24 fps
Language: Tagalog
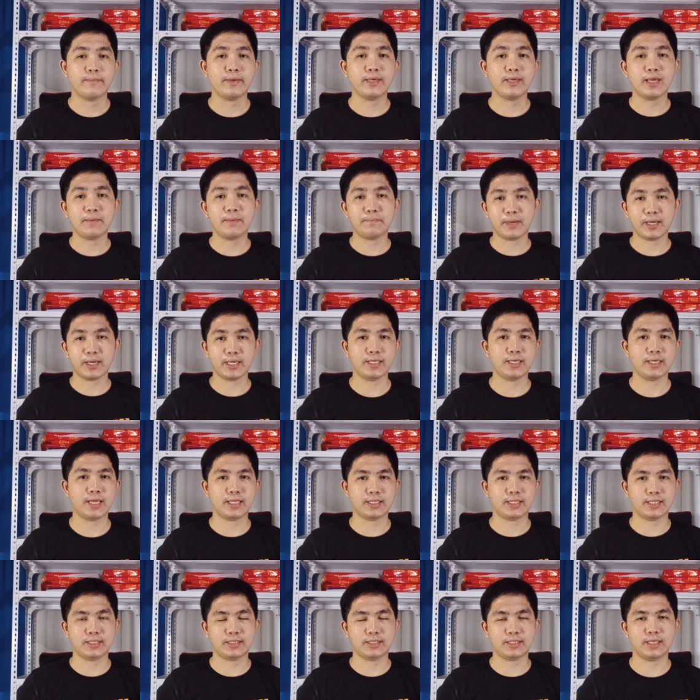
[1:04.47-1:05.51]
bigyan pa rin
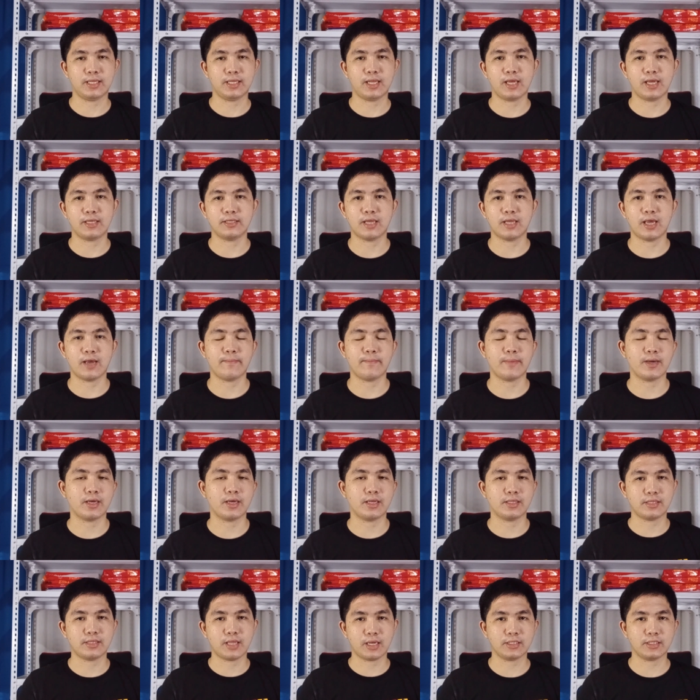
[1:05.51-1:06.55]
natin sila na
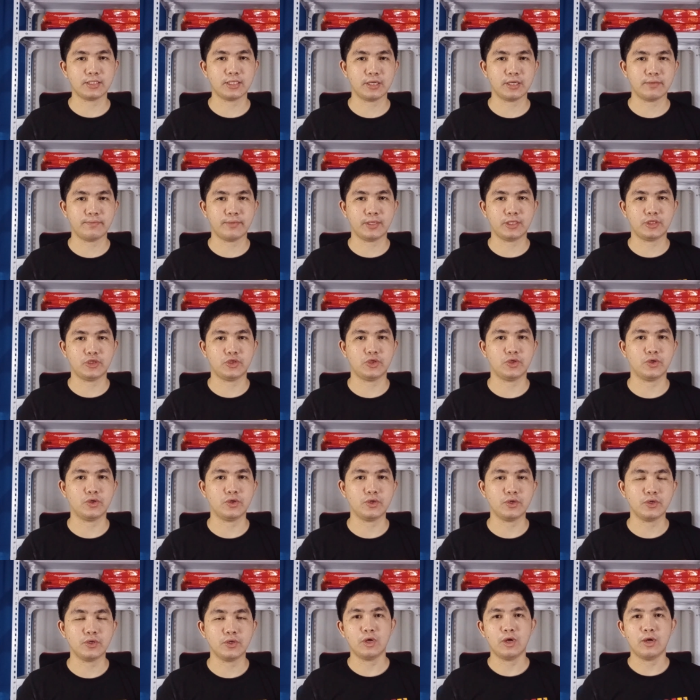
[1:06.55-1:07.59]
magandang serbisyo
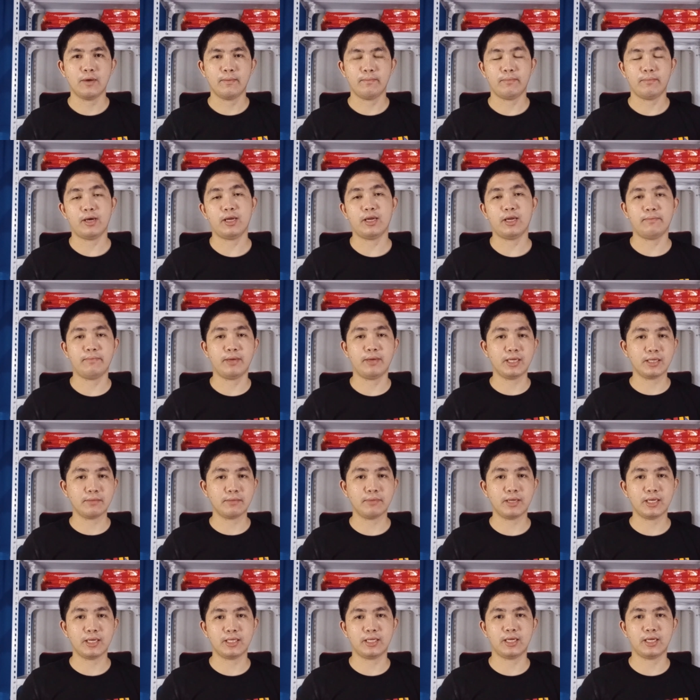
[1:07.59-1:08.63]
para
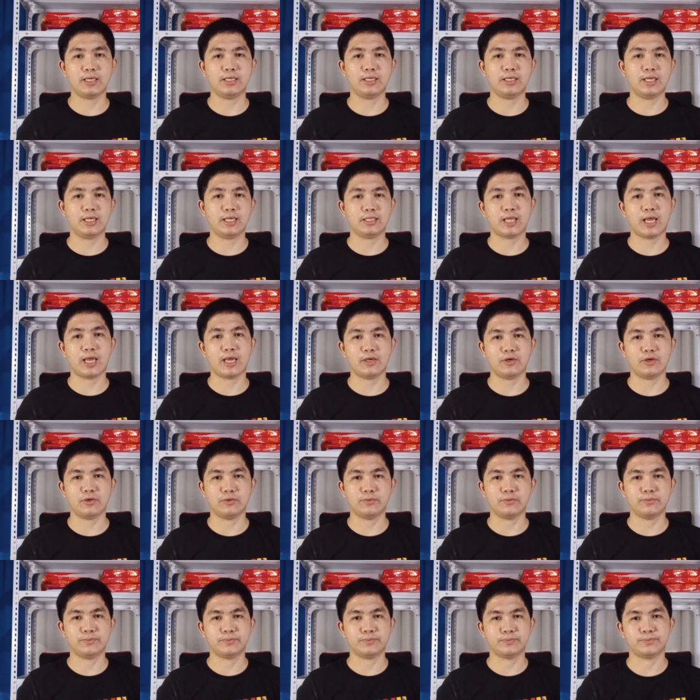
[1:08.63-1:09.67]
balik-balikan nila tayo.
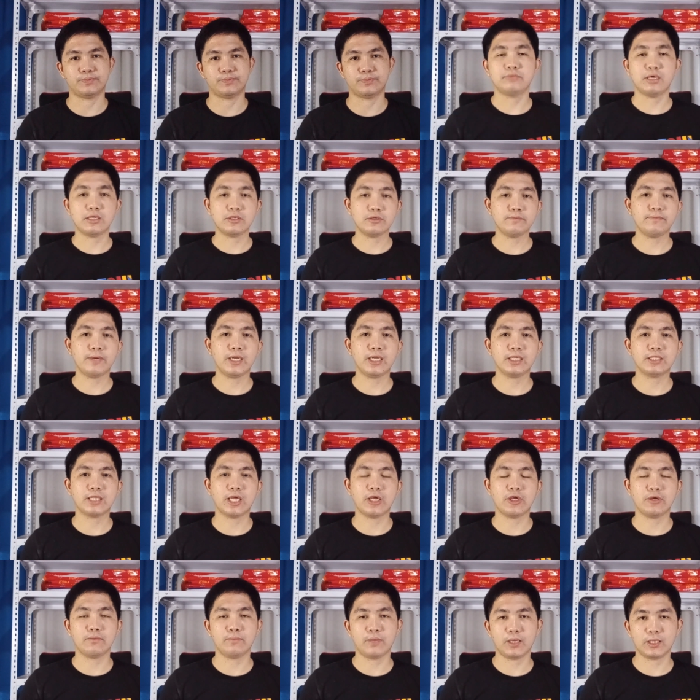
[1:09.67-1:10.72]
Bago pala
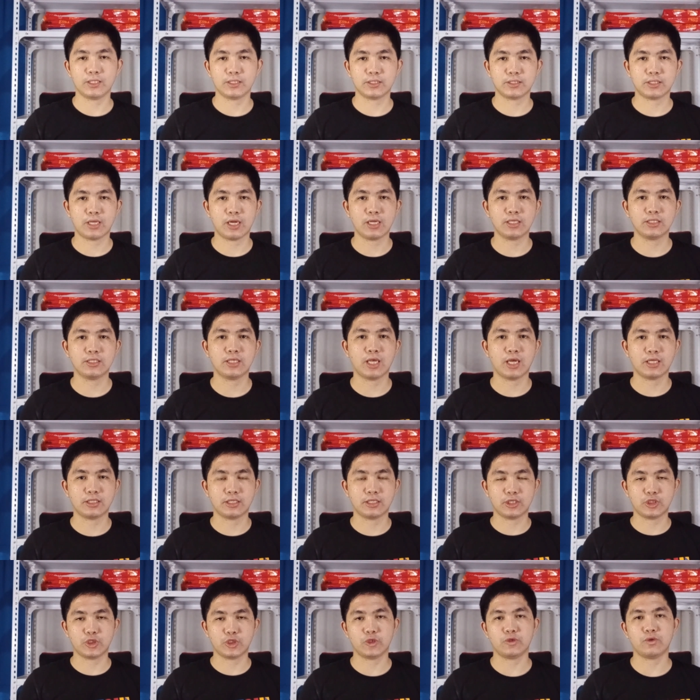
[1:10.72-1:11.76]
tayo mag-start sa
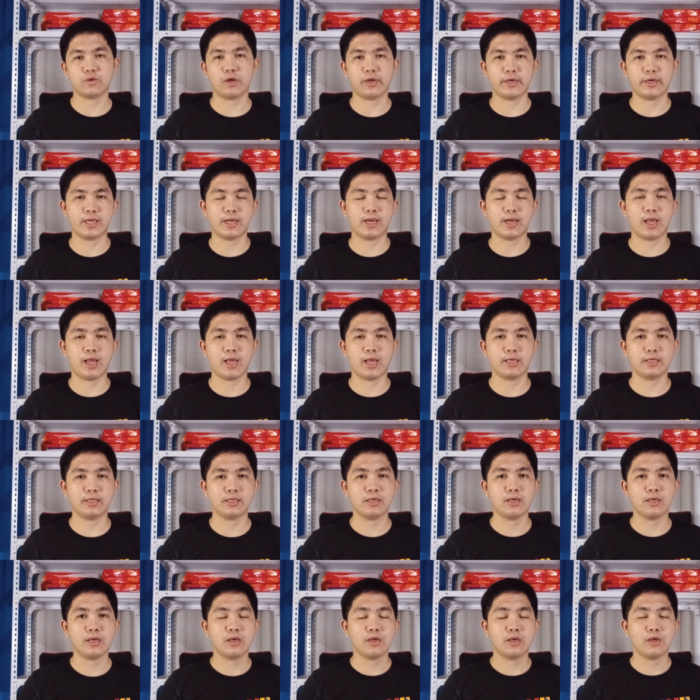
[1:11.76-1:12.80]
ating tutorial
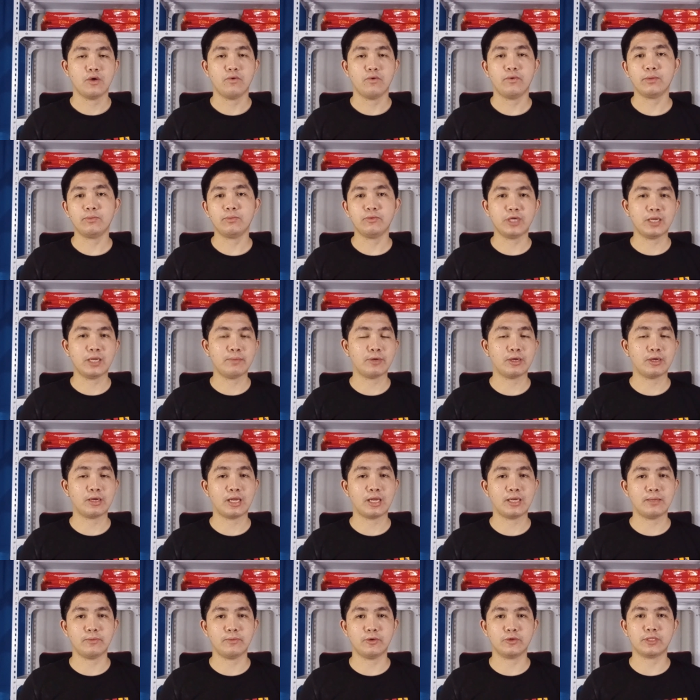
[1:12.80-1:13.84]
ay, huwag mo naman
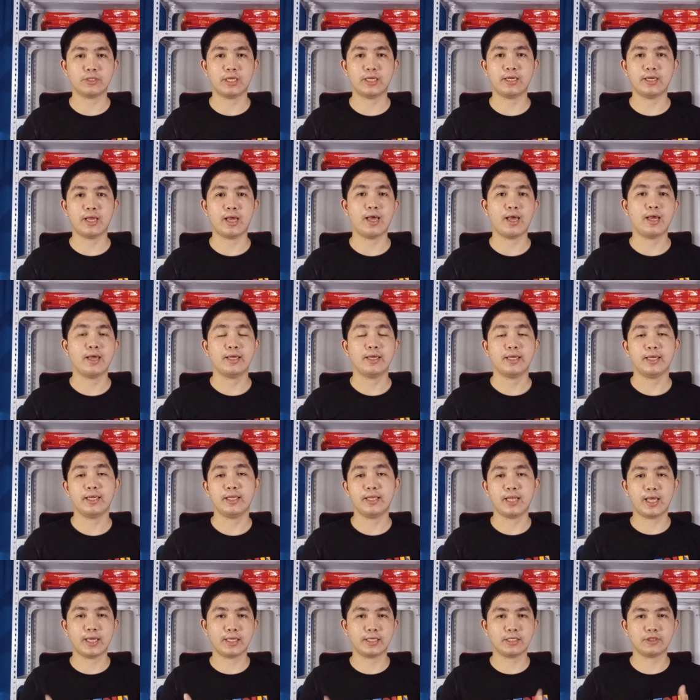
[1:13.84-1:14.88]
kalimutan na
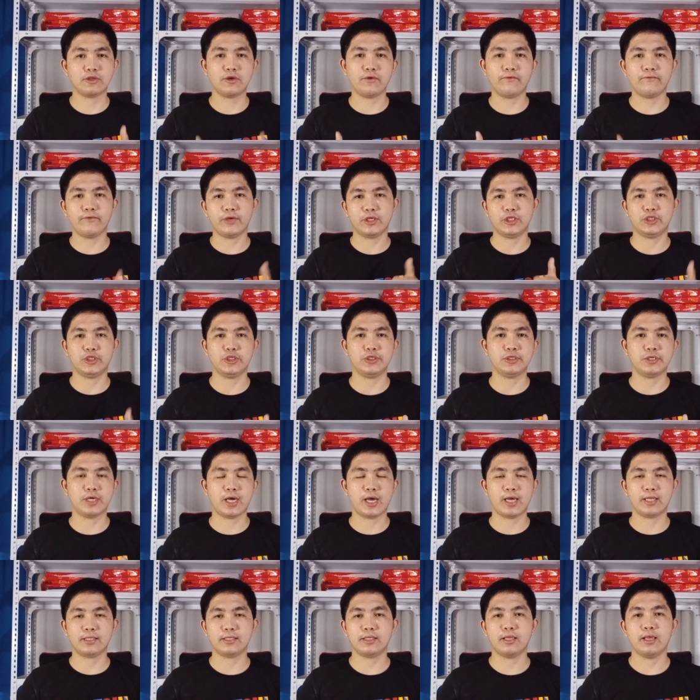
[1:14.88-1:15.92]
i-like itong video
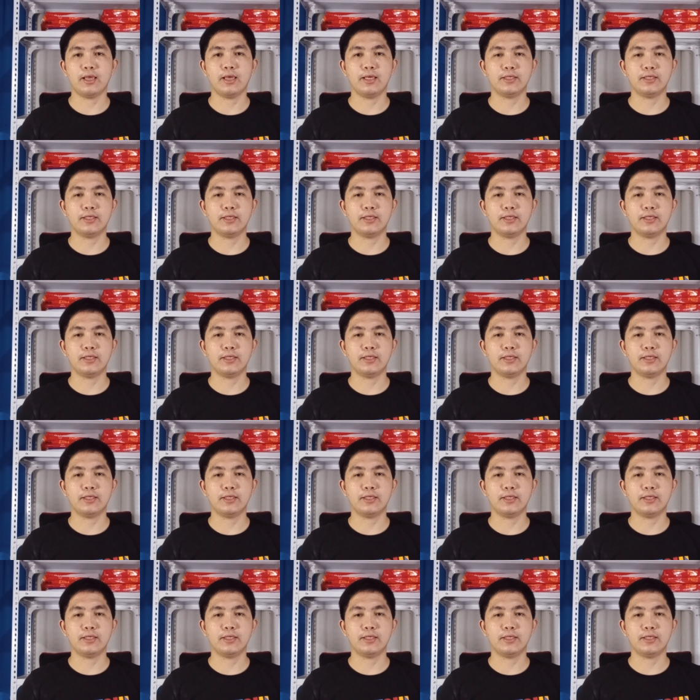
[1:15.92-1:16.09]
at